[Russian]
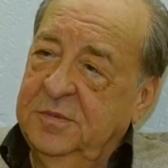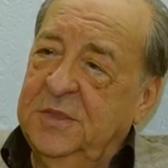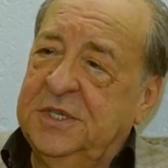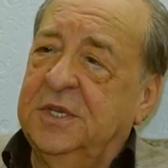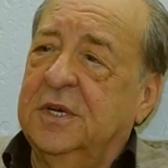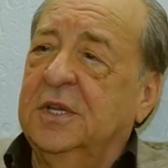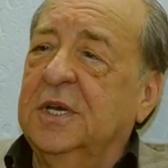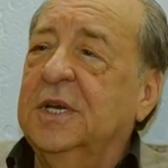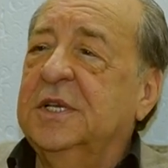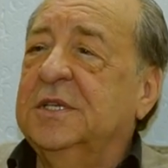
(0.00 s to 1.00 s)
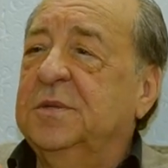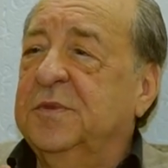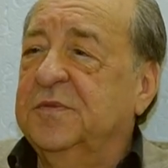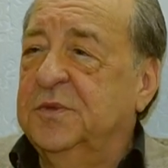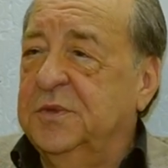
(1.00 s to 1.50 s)

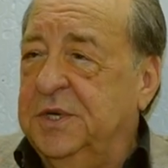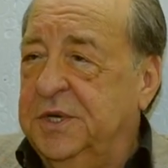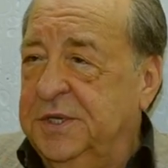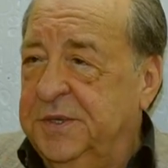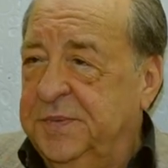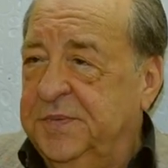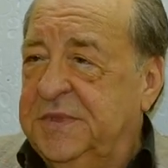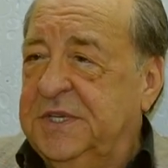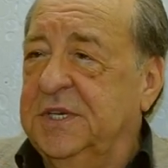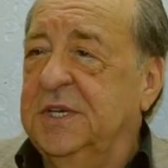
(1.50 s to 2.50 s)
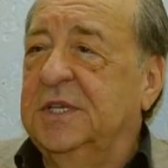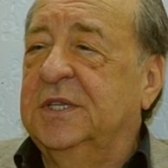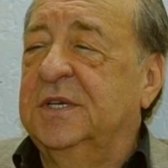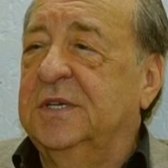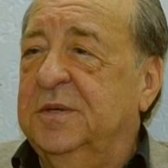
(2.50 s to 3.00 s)
мастер-классами внутри
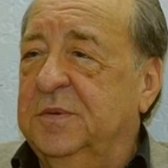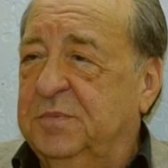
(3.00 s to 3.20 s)
театра,